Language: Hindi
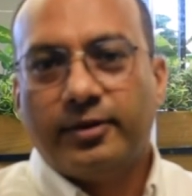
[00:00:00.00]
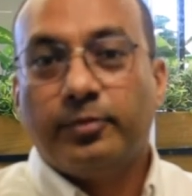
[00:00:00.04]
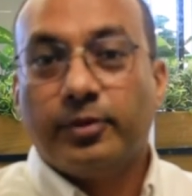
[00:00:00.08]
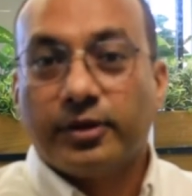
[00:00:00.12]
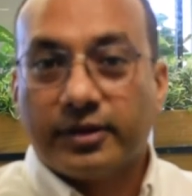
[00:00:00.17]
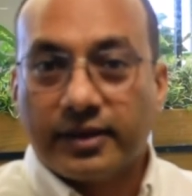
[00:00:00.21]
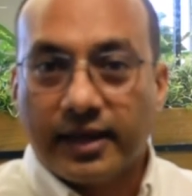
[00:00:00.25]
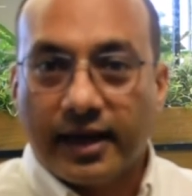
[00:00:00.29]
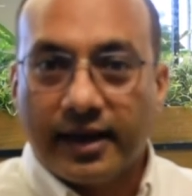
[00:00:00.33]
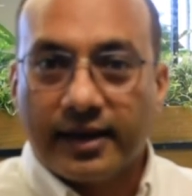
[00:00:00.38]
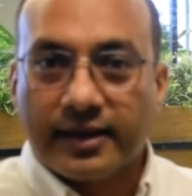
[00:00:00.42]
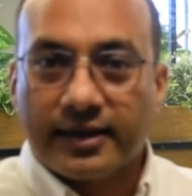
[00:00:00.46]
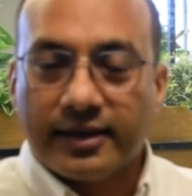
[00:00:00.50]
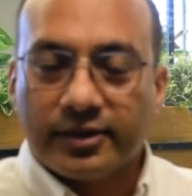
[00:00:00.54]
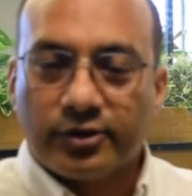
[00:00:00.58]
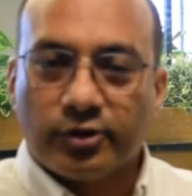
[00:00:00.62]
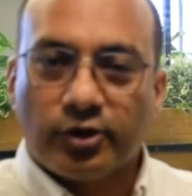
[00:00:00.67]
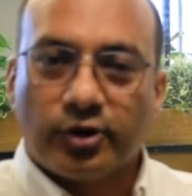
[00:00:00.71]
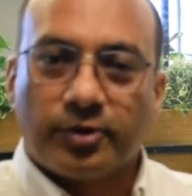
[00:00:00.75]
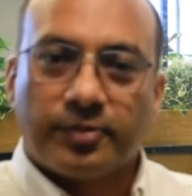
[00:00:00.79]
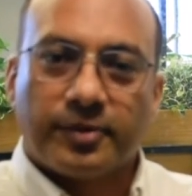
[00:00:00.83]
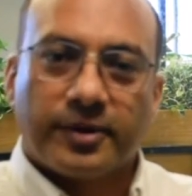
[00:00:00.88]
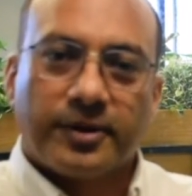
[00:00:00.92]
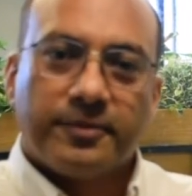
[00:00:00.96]
मिसाल के
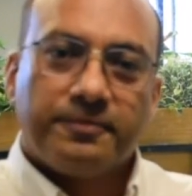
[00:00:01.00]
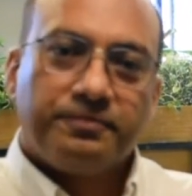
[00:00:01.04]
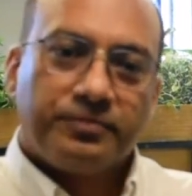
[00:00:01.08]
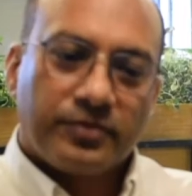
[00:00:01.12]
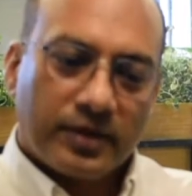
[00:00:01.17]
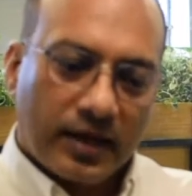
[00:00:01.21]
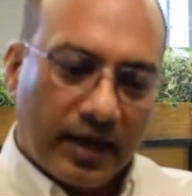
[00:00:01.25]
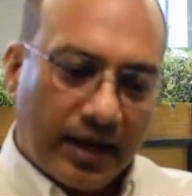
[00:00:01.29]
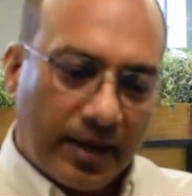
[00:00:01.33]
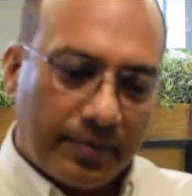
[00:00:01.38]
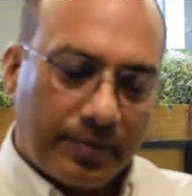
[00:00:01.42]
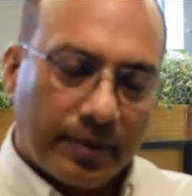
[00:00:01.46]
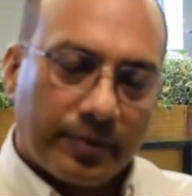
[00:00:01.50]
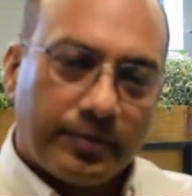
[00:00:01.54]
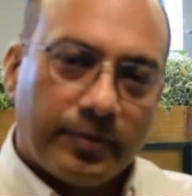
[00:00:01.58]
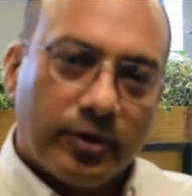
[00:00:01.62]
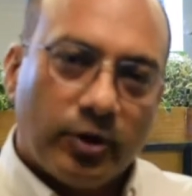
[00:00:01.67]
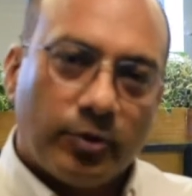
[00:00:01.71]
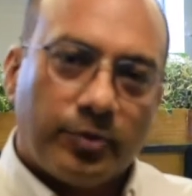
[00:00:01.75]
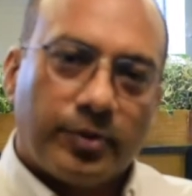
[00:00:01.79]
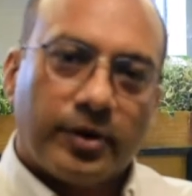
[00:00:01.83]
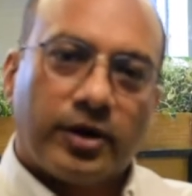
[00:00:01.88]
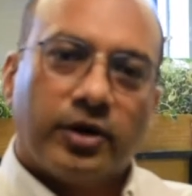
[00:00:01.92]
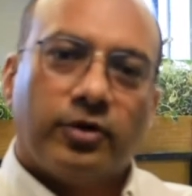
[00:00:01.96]
तौर पे आप
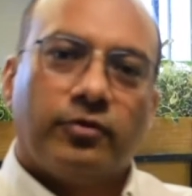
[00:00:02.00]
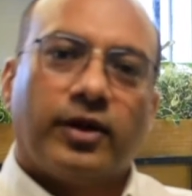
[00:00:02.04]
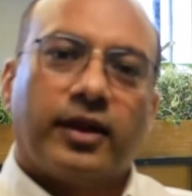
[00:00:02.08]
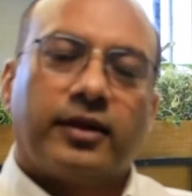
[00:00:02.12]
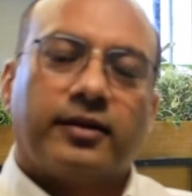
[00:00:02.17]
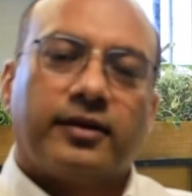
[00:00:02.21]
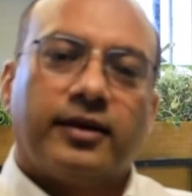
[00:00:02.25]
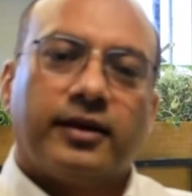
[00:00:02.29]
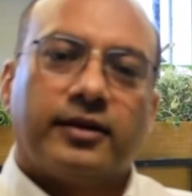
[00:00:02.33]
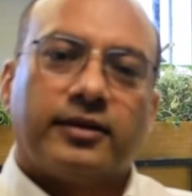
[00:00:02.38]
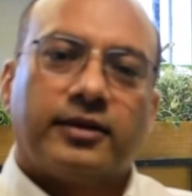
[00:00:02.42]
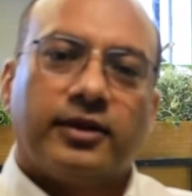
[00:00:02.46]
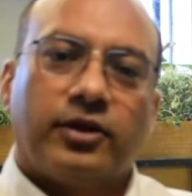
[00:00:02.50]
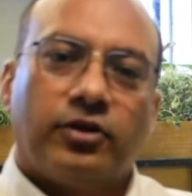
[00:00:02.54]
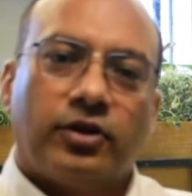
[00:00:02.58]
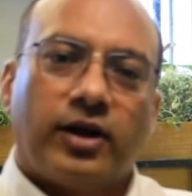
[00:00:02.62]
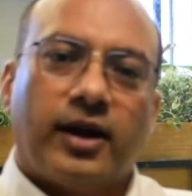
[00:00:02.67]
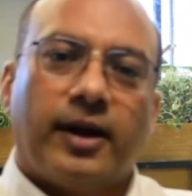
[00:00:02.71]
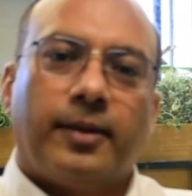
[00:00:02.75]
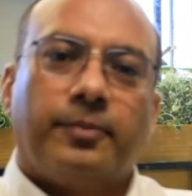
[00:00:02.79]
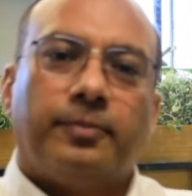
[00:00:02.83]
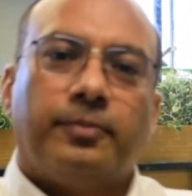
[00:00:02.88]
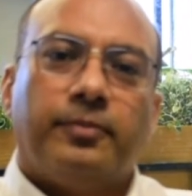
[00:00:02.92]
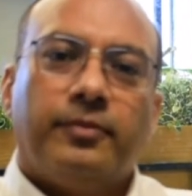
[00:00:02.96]
अपने ऊपर इन्वेस्ट करते हैं और
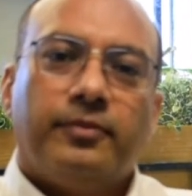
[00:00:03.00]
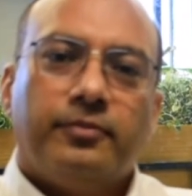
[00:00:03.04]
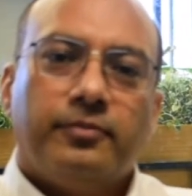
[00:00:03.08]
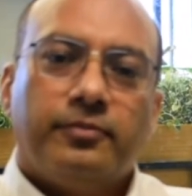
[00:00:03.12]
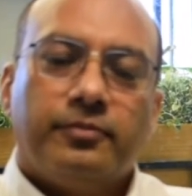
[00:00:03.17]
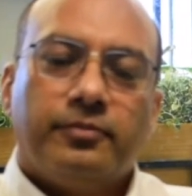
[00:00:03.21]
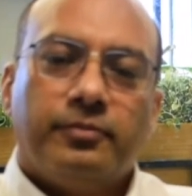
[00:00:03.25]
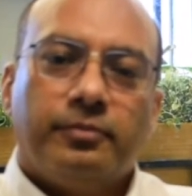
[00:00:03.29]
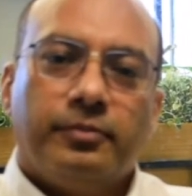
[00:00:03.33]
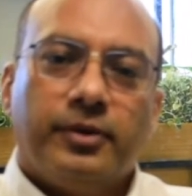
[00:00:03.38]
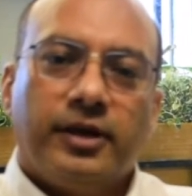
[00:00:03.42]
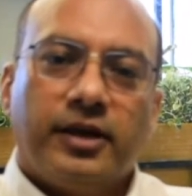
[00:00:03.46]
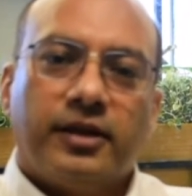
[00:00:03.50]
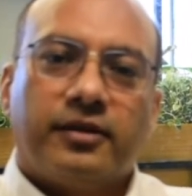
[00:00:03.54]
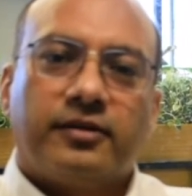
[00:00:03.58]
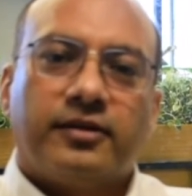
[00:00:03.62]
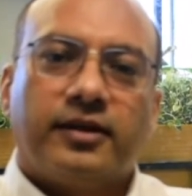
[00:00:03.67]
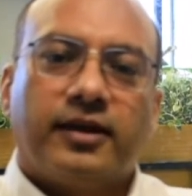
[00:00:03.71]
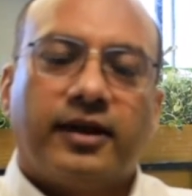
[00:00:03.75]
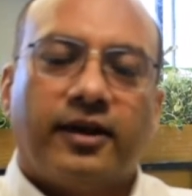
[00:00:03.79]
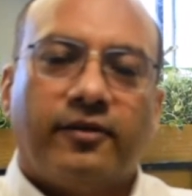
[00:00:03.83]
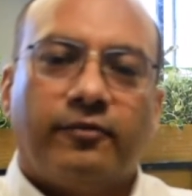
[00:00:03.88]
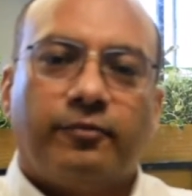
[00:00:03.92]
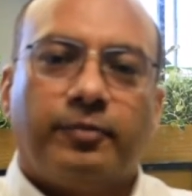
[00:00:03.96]
आप
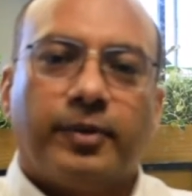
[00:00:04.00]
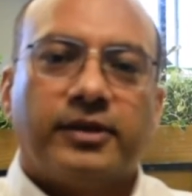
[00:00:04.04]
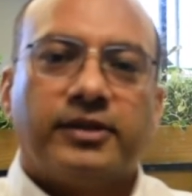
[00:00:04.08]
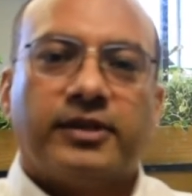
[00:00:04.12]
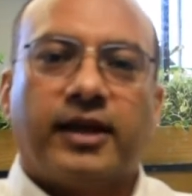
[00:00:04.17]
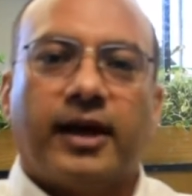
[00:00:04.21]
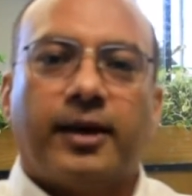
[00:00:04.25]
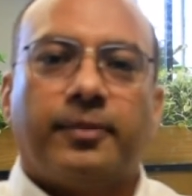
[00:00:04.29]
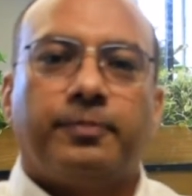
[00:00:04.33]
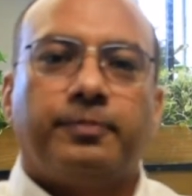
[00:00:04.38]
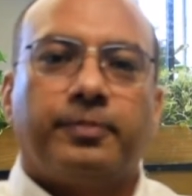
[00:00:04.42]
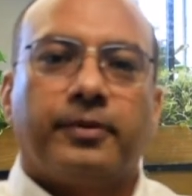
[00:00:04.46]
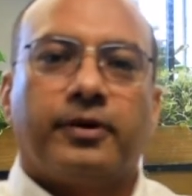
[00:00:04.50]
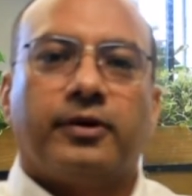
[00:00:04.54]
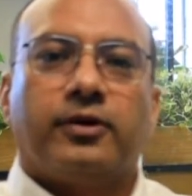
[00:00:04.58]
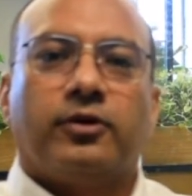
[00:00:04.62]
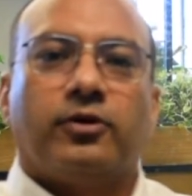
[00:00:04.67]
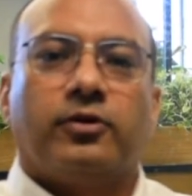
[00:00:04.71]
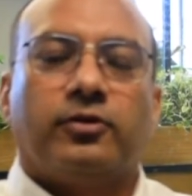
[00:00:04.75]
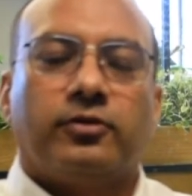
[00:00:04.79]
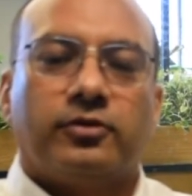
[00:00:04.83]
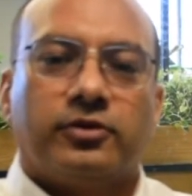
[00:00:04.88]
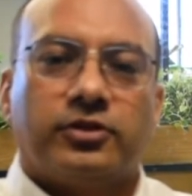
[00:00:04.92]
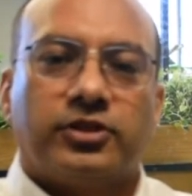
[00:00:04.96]
मिनिस्टर ऑफ पंजाब
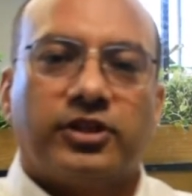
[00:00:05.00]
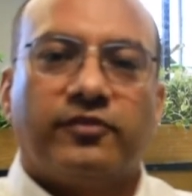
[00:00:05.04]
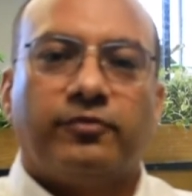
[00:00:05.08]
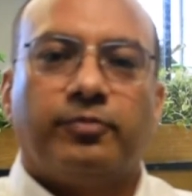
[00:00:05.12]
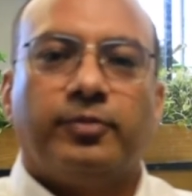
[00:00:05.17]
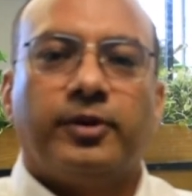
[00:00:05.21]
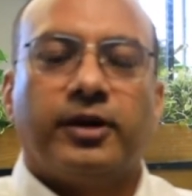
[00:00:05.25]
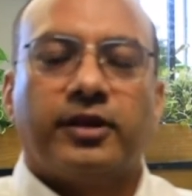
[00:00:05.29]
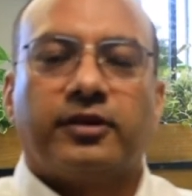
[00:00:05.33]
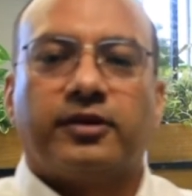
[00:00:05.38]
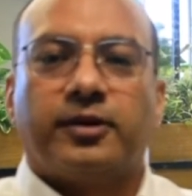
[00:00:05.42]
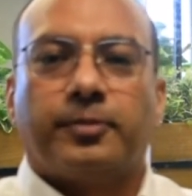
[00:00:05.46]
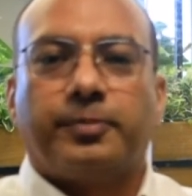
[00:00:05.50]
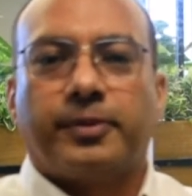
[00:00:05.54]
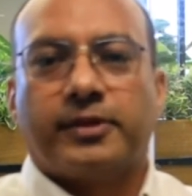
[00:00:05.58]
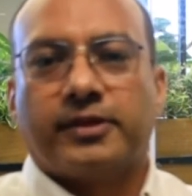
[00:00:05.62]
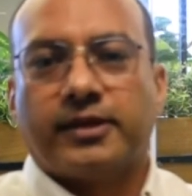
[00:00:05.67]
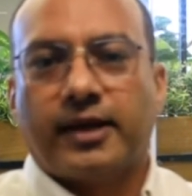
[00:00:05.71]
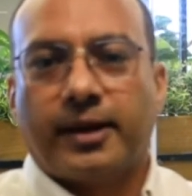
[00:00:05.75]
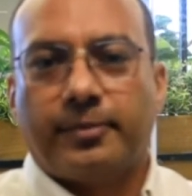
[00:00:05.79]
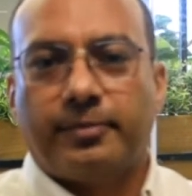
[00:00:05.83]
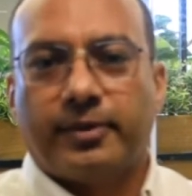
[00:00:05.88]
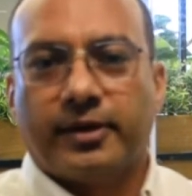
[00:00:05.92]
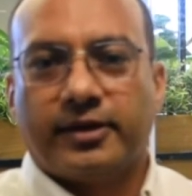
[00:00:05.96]
चीफ मिनिस्टर
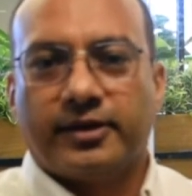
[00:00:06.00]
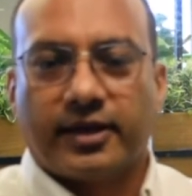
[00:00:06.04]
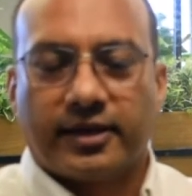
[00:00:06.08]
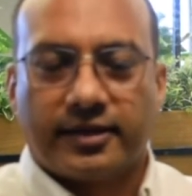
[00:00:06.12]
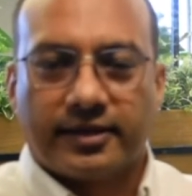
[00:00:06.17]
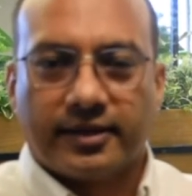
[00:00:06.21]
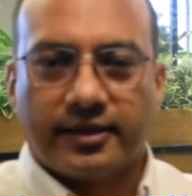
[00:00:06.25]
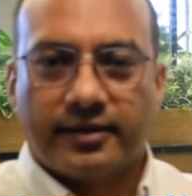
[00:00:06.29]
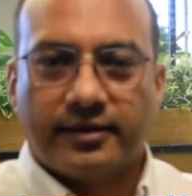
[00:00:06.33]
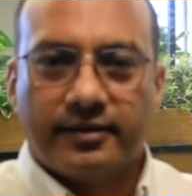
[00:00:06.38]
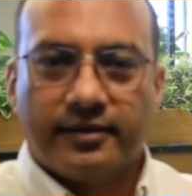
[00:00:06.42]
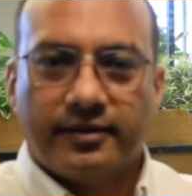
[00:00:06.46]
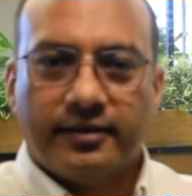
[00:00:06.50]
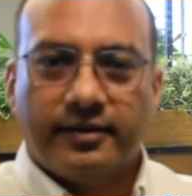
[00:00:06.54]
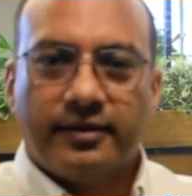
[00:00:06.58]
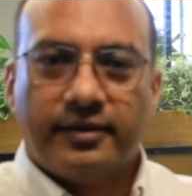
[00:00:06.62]
पंजाब बन जाते हैं